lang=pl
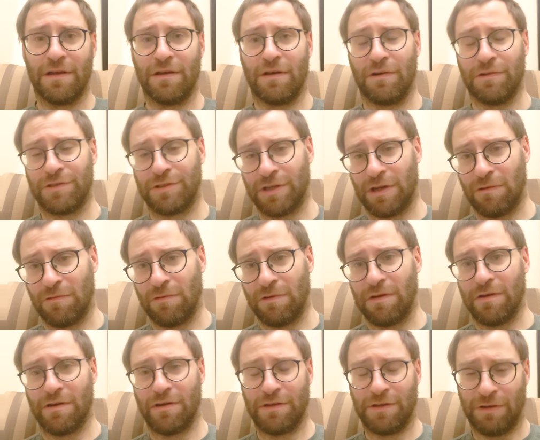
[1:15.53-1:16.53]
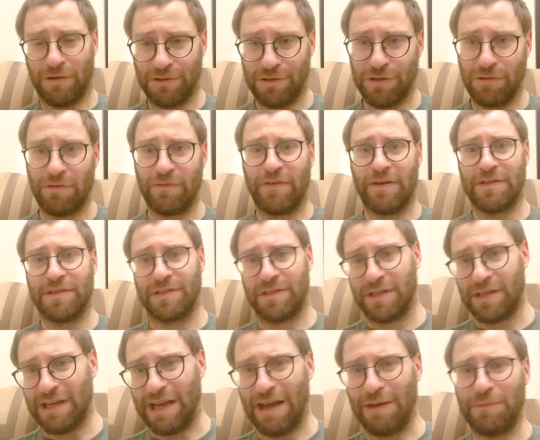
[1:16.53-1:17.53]
e, oddział, ich oddziaływań z
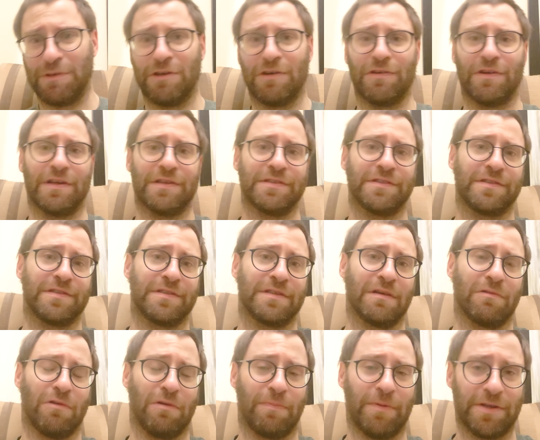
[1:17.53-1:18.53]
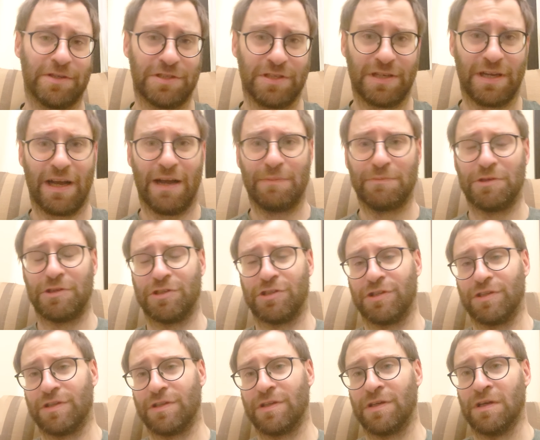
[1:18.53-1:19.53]
Chinami oraz z Europejczykami,
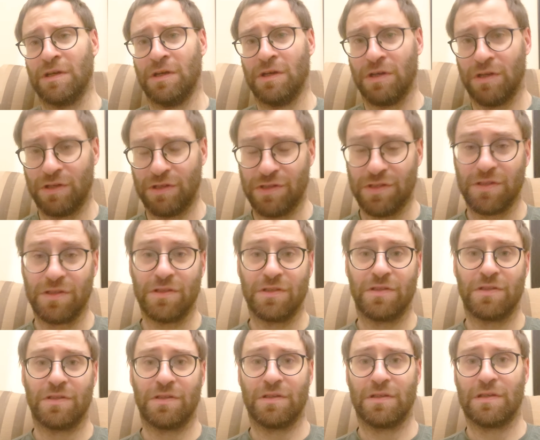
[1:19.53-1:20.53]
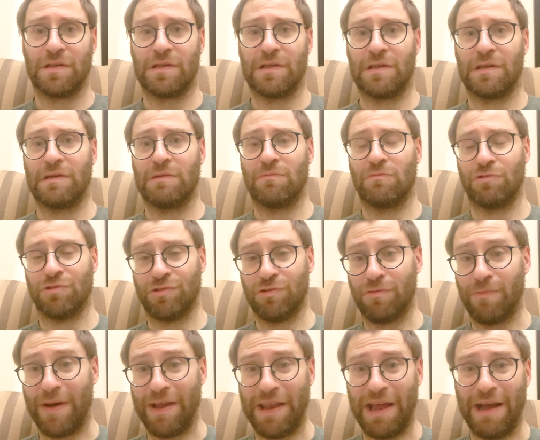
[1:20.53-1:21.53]
czy z y,
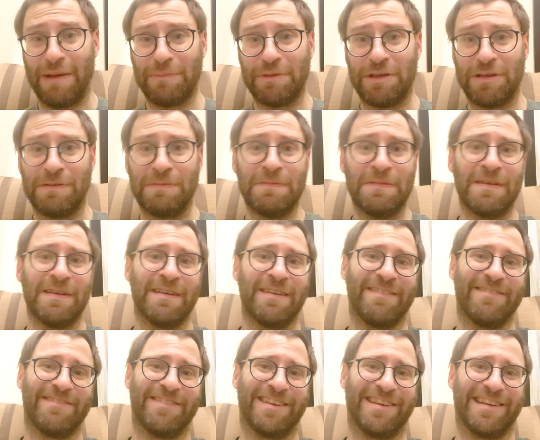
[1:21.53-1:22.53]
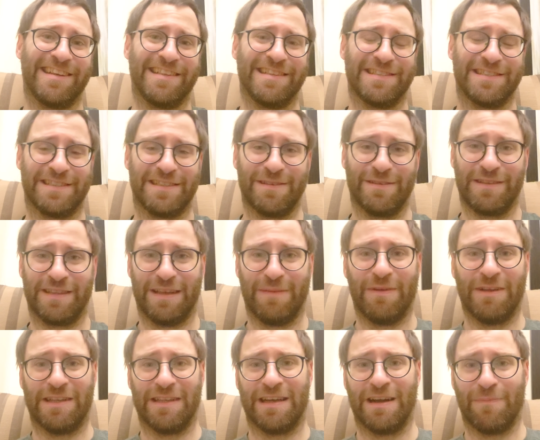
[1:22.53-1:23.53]
muzułmanami, więc y,
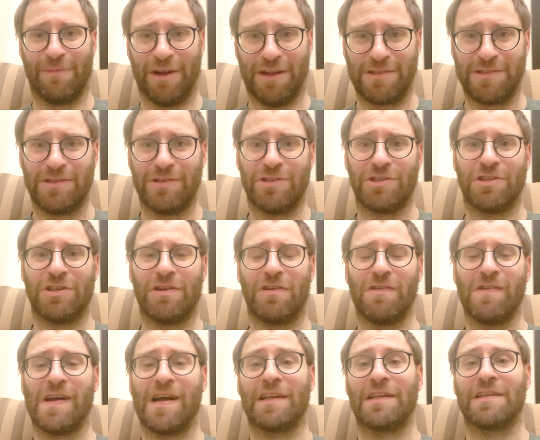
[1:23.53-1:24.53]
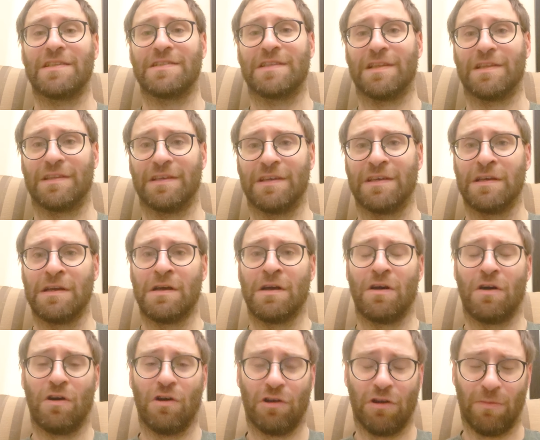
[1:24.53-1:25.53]
tematyka prac dość szeroka. Niestety
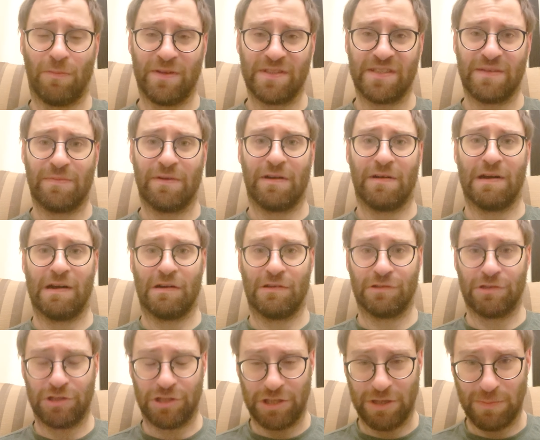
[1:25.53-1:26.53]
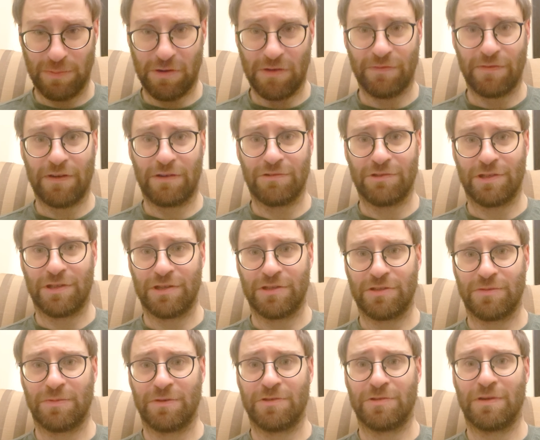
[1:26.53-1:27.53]
choroba zabrała go dość szybko w wieku
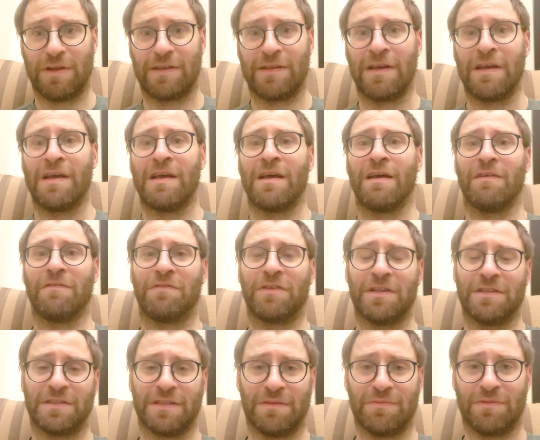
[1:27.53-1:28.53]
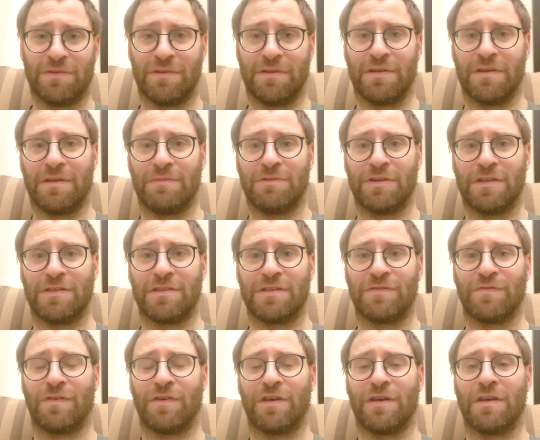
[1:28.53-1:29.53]
45 lat, więc na, y, na przykład ze
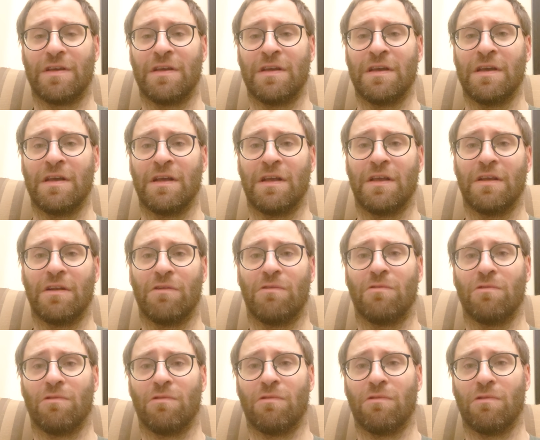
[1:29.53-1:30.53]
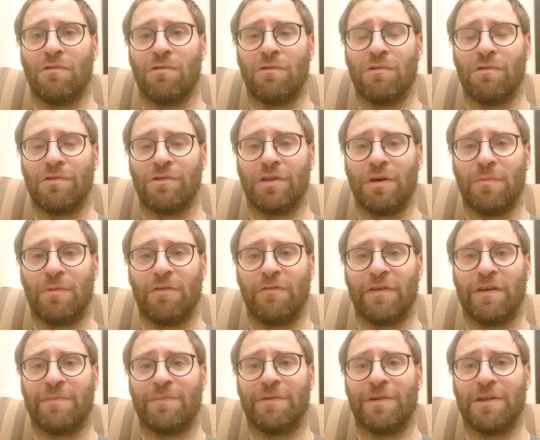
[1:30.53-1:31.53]
swojej
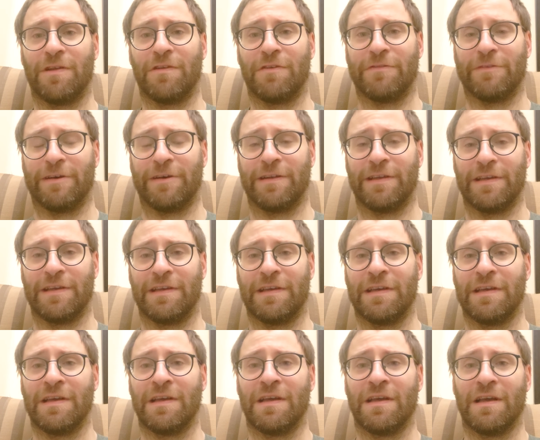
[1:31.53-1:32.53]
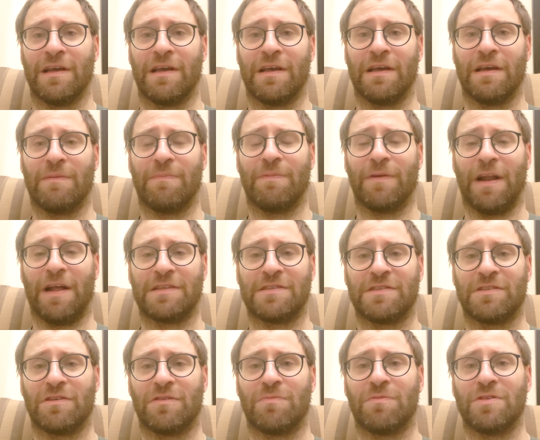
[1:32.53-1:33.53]
kilkutomowej planowanej
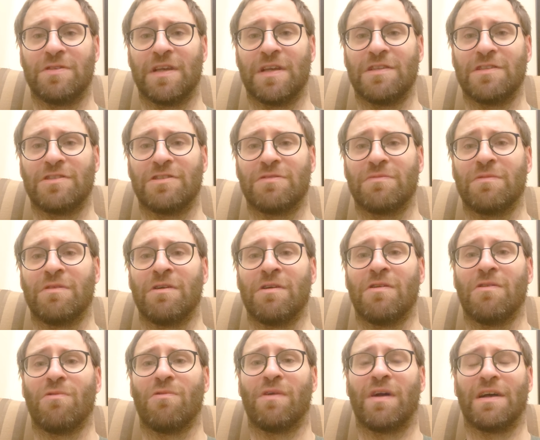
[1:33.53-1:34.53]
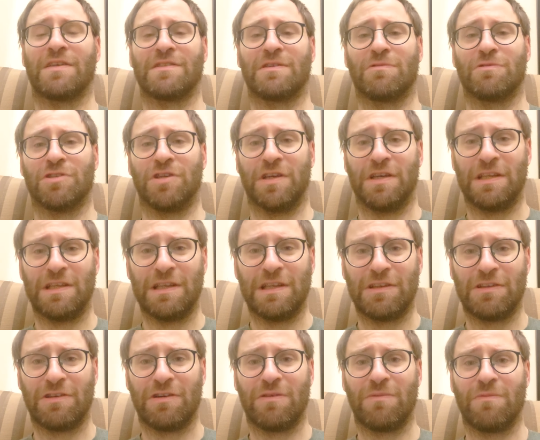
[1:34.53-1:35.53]
pracy o Bizancjum ukazał się
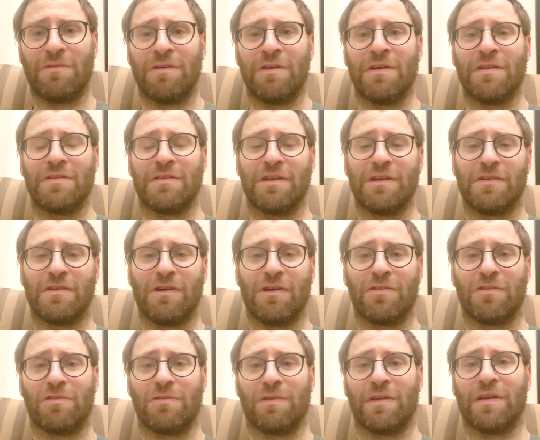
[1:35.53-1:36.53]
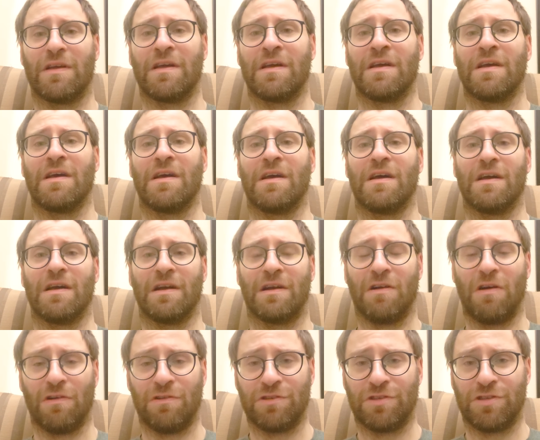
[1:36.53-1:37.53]
jeden tom, tylko który
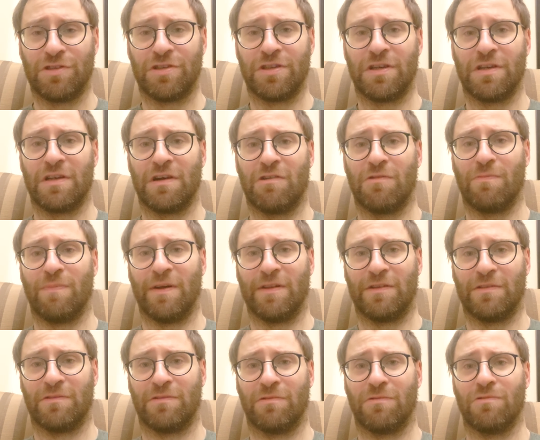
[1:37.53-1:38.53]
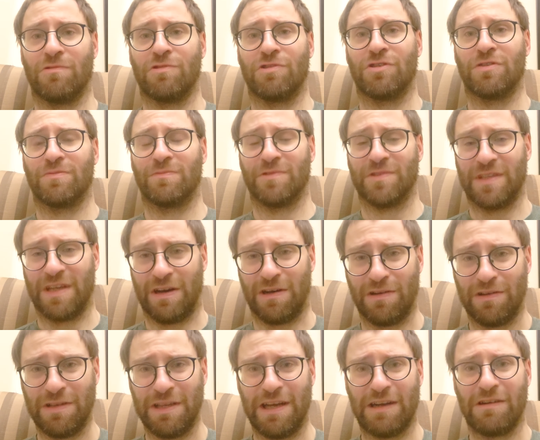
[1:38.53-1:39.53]
kończy się na upadku Rzymu
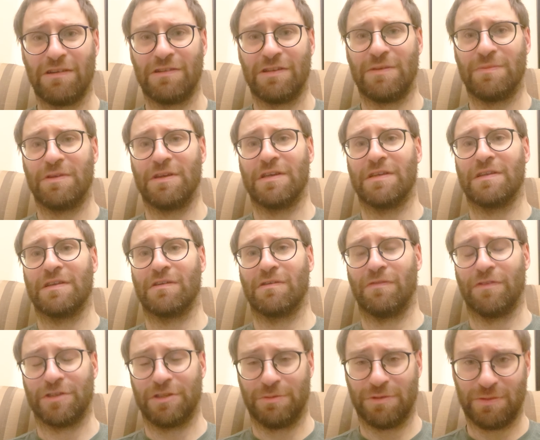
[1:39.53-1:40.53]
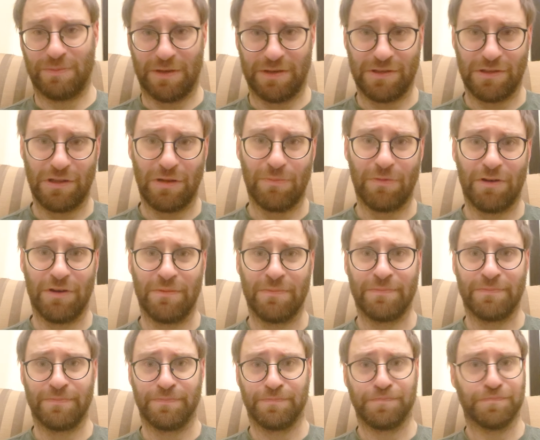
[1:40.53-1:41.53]
Zachodniego, niemniej jednak uważam jest bardzo dobry.